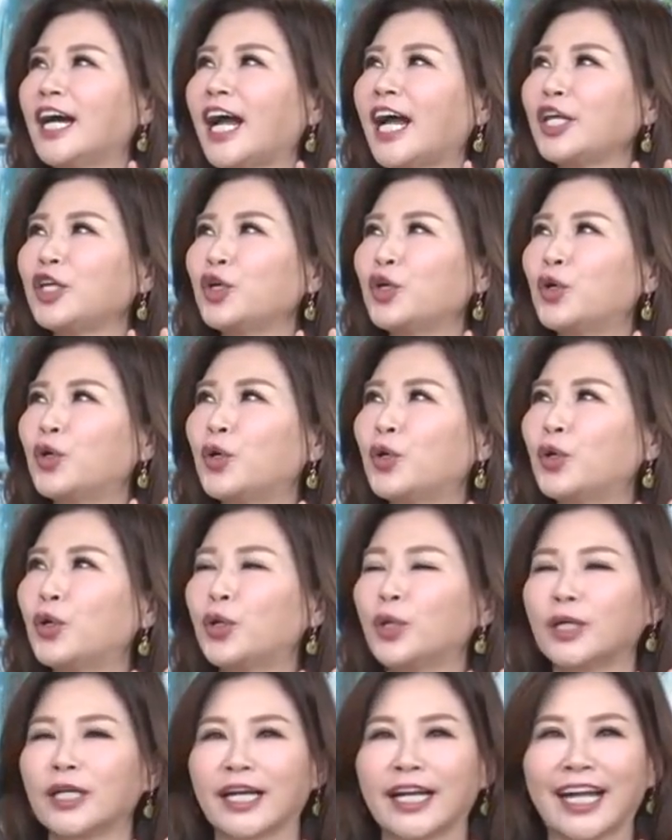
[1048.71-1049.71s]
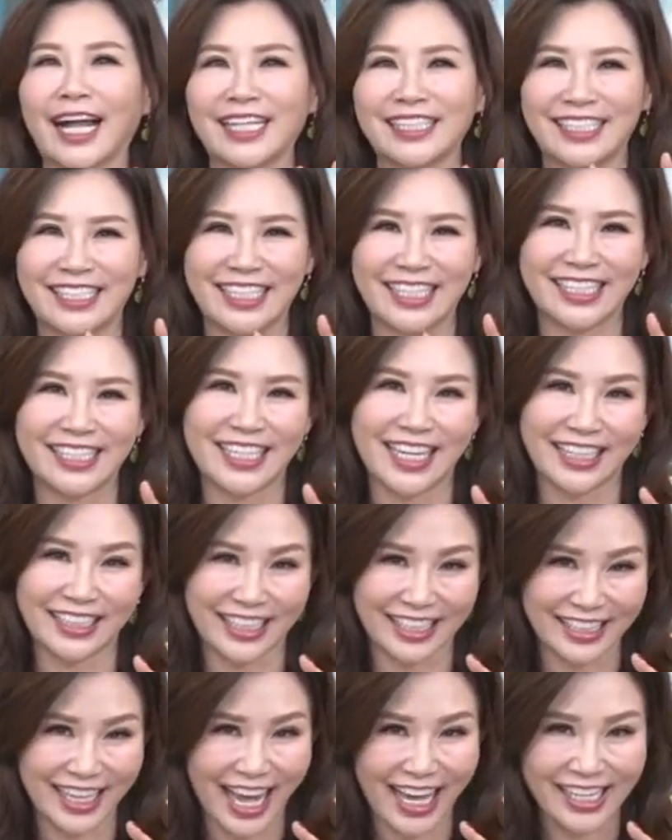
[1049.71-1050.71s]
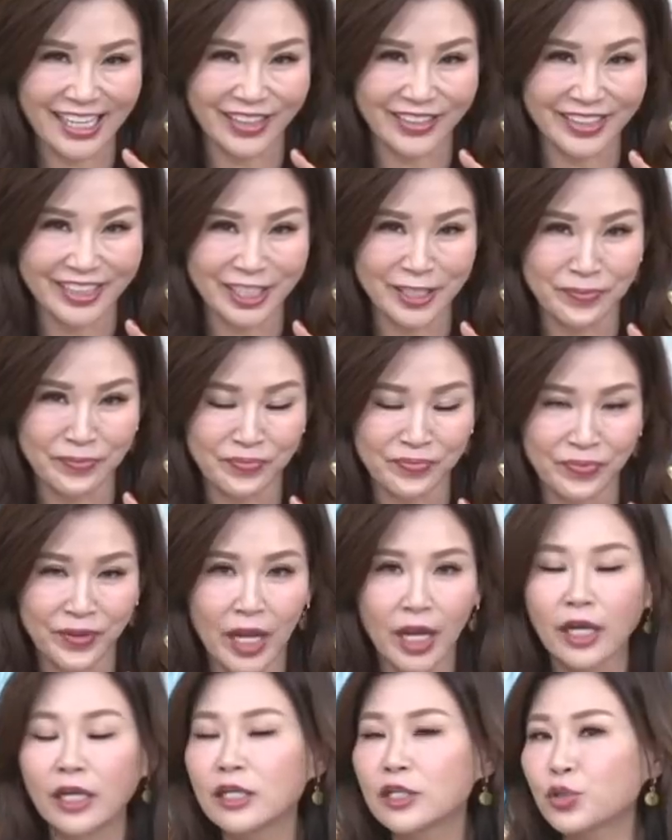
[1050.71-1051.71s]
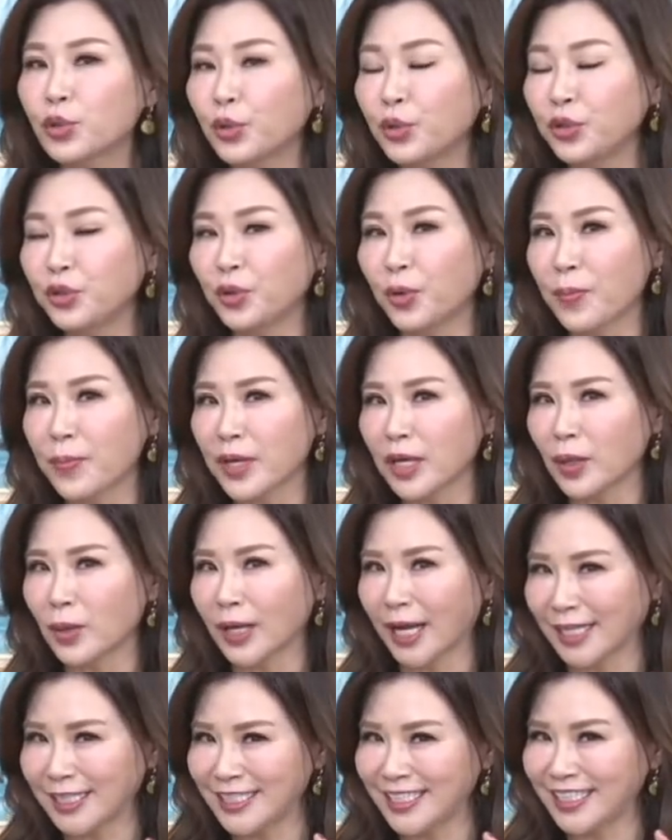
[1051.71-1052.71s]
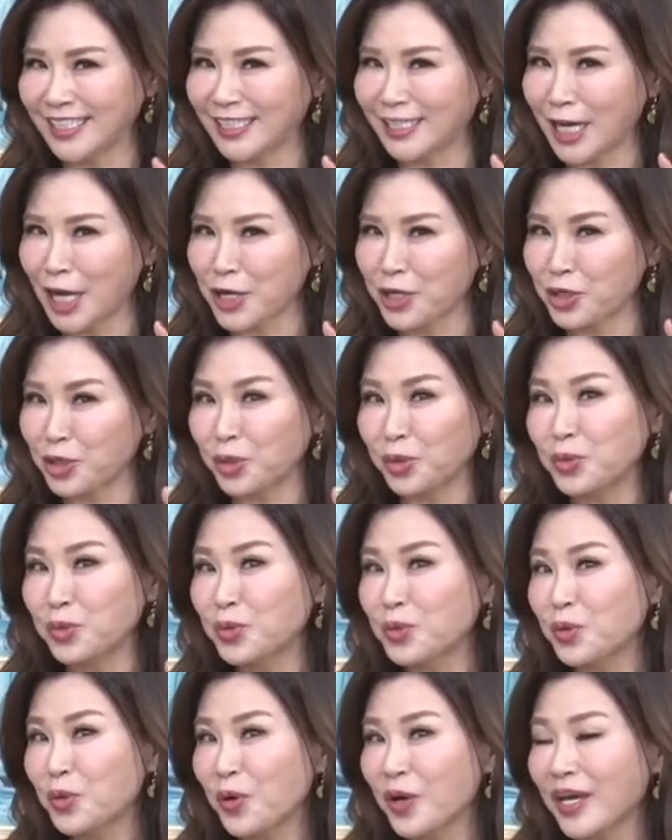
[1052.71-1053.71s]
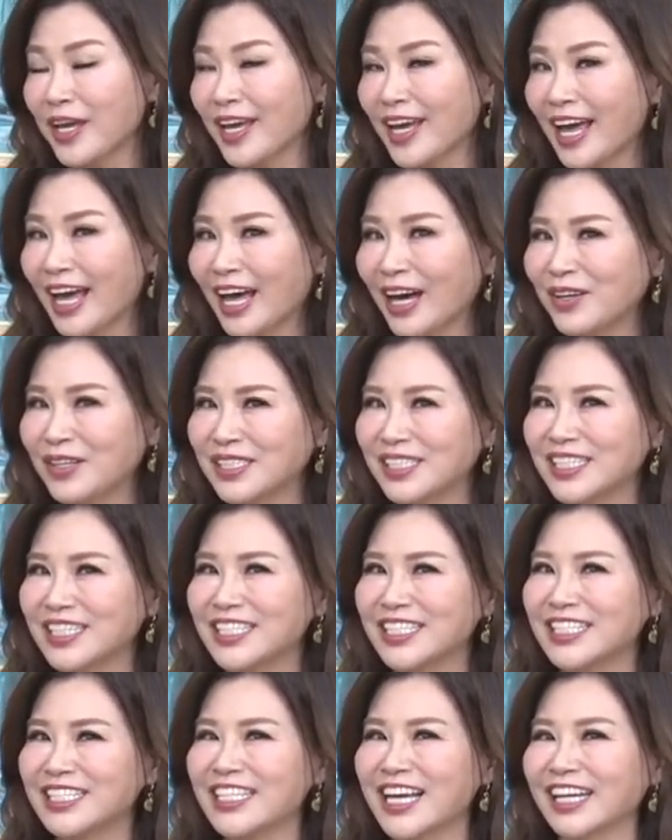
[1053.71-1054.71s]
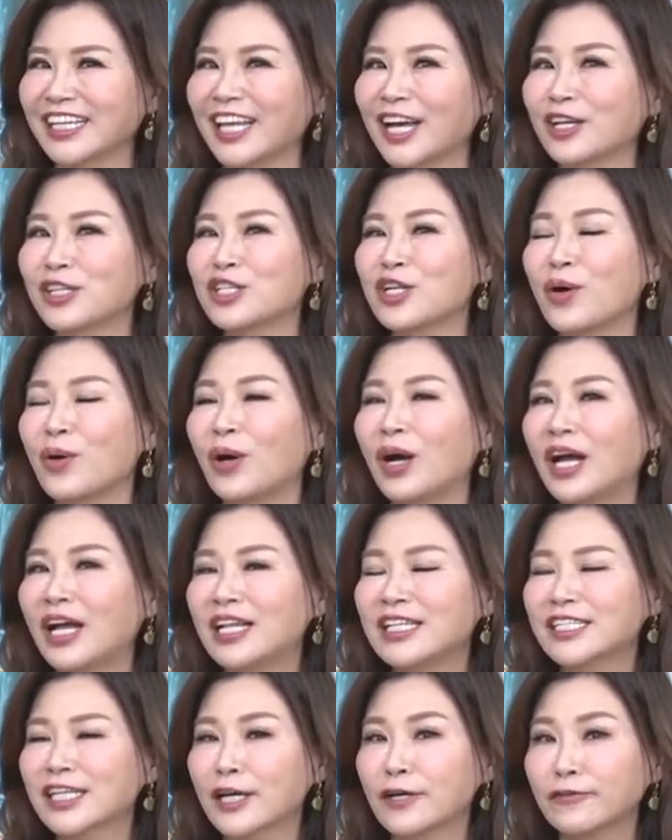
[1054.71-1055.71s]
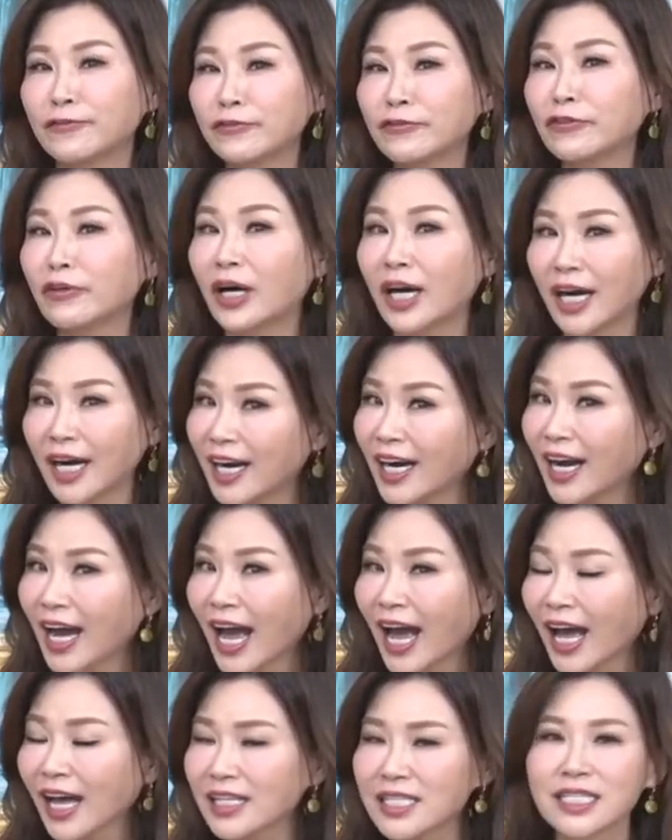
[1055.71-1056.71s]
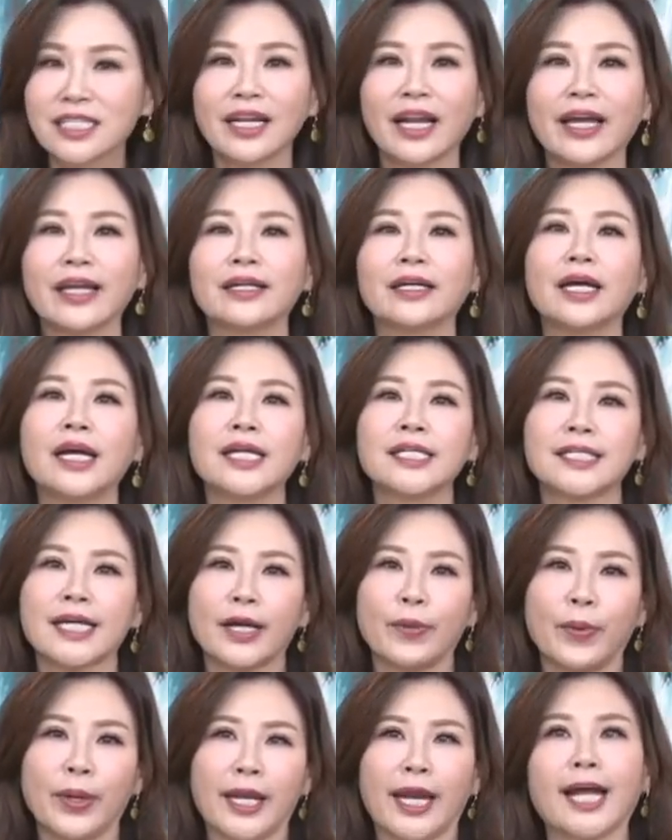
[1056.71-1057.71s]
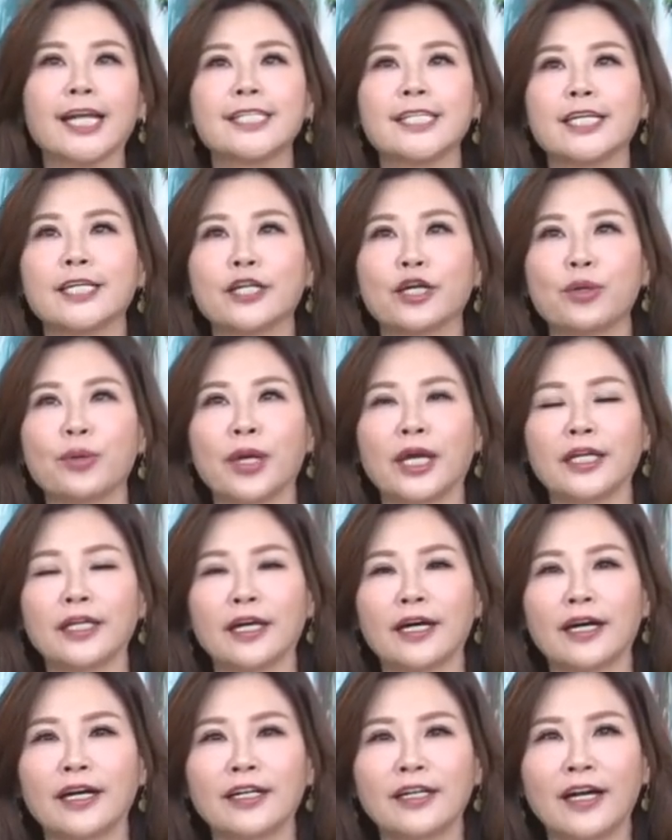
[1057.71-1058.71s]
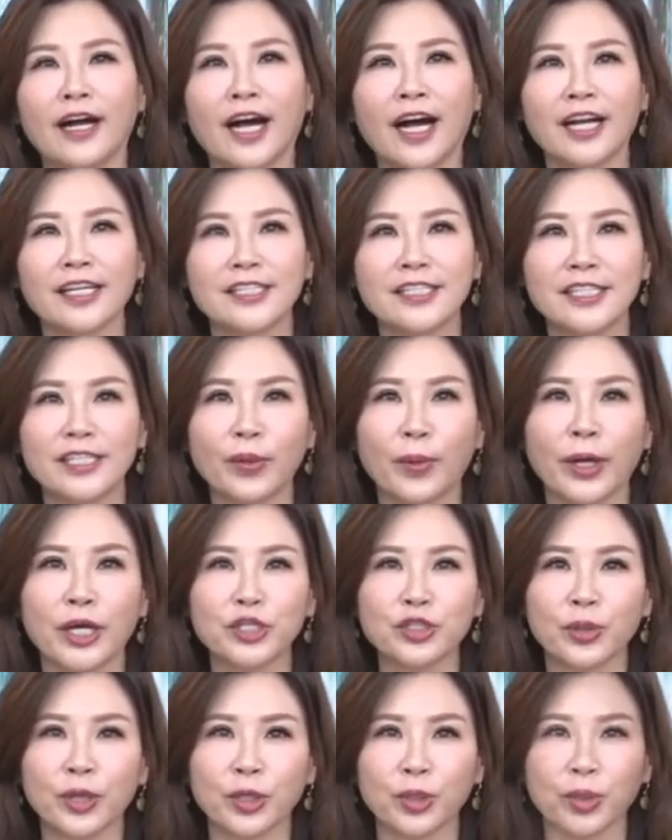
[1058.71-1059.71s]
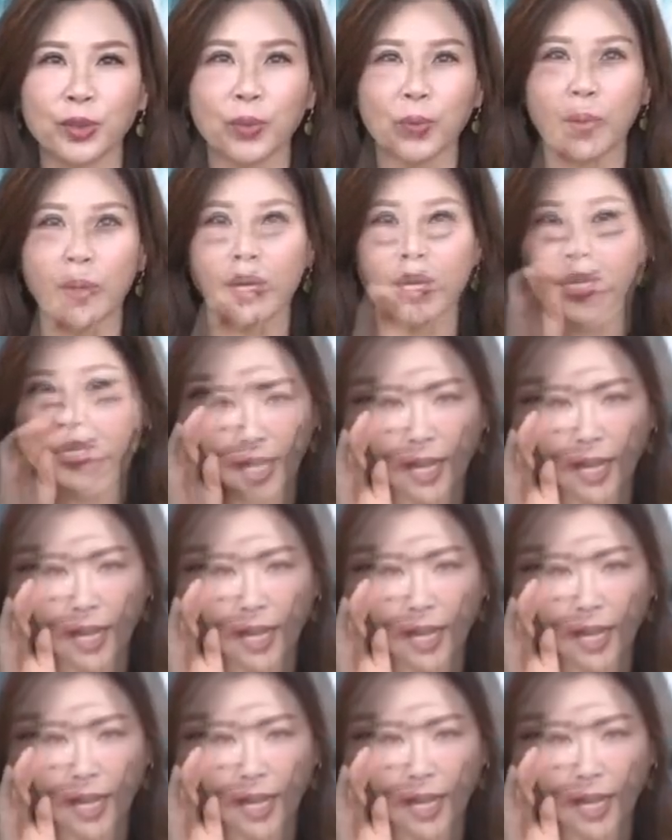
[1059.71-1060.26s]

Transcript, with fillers: 还有感情上的大要进，所以有没有感情上有误会啊，或者是想要从这个复合啊之类，在未来这一个月呢，啊，机会就很多哈。